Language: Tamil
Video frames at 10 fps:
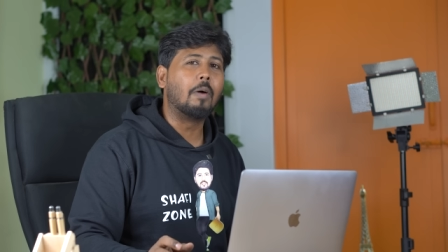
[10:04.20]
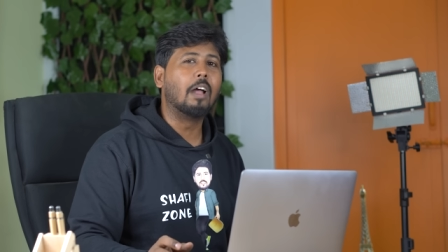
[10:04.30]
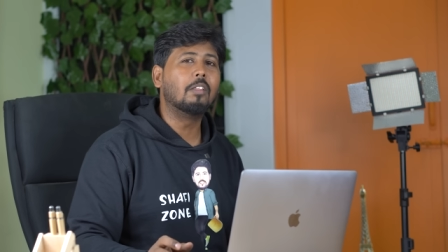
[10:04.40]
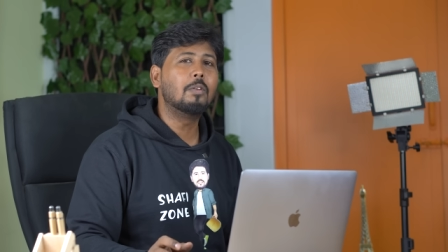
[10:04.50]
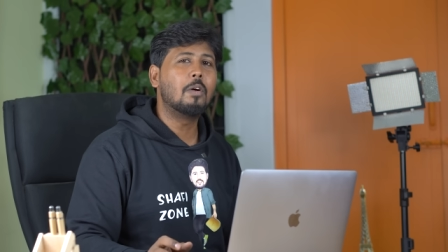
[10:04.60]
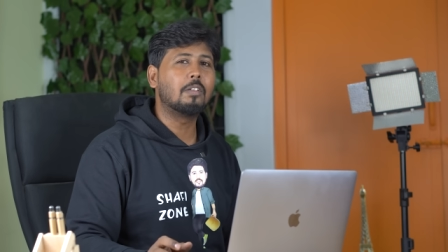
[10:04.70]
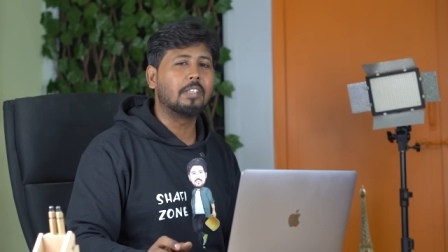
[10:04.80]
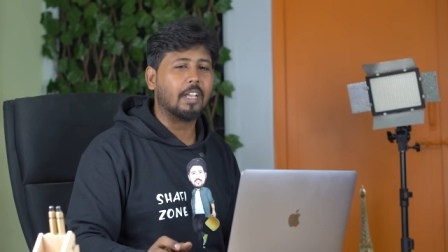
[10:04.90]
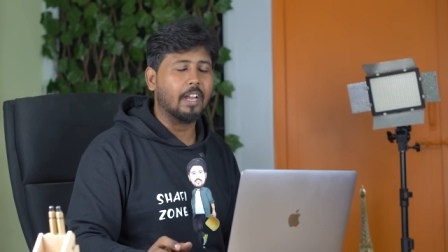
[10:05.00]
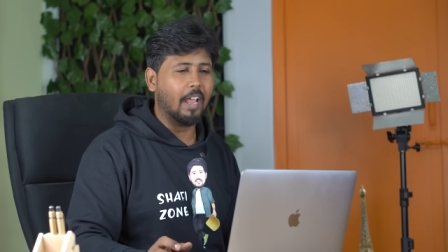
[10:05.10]
பதினோரு
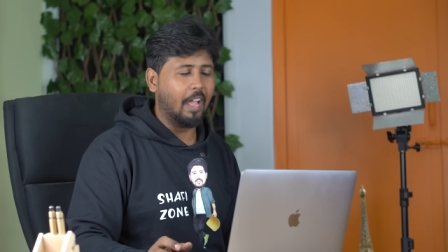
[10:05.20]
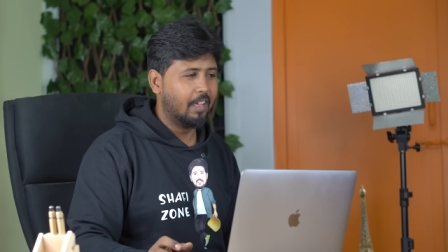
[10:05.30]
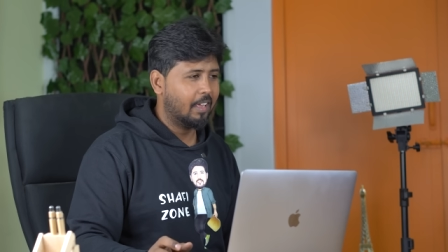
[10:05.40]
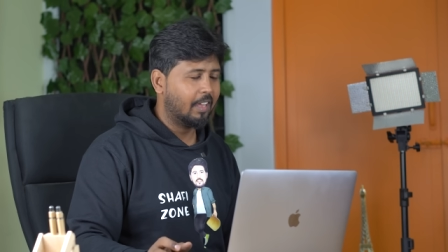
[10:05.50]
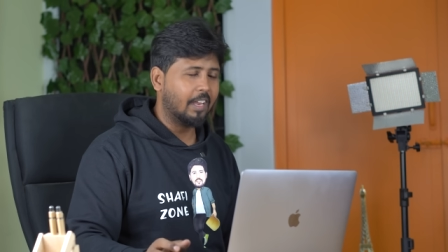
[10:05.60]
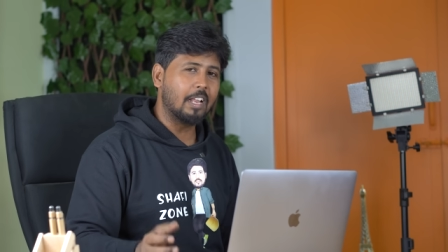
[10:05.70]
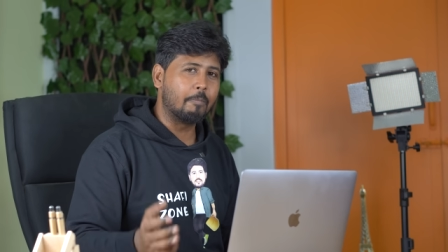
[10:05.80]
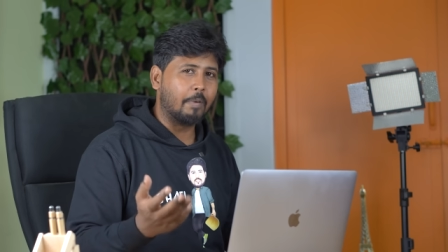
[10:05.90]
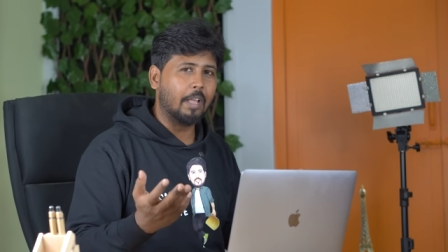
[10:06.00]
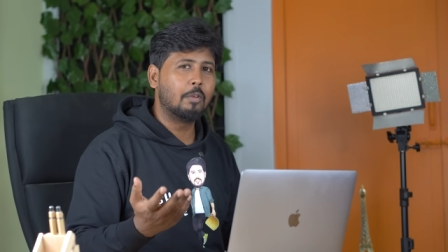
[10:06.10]
செகண்டா ஏண்டா
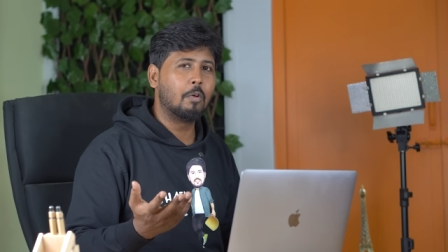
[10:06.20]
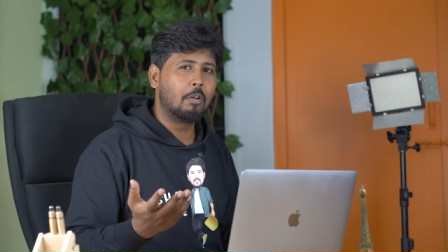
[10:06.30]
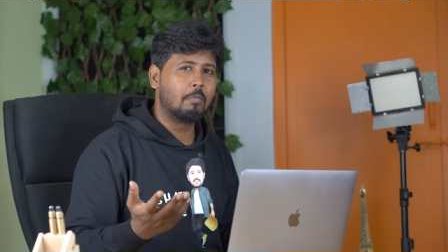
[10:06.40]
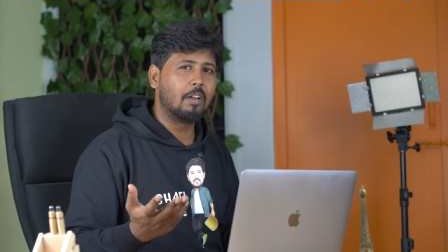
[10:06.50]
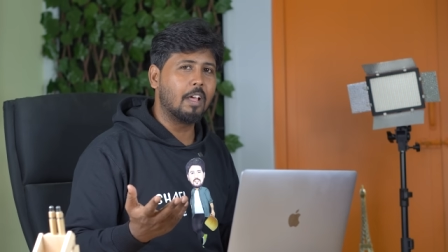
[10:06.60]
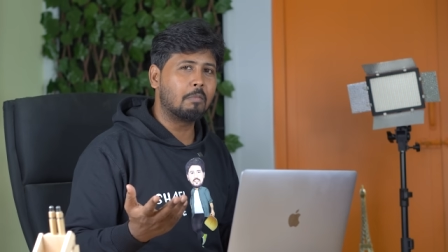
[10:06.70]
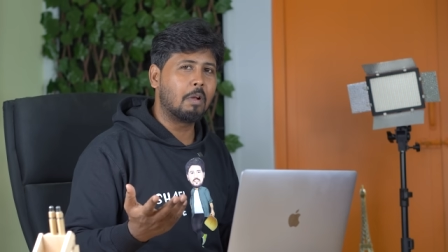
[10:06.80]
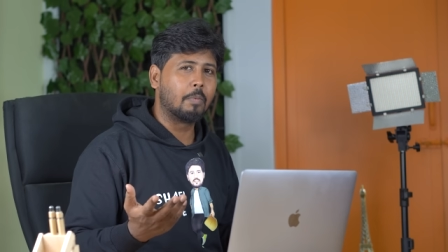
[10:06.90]
பதினோரு மணி நேரமா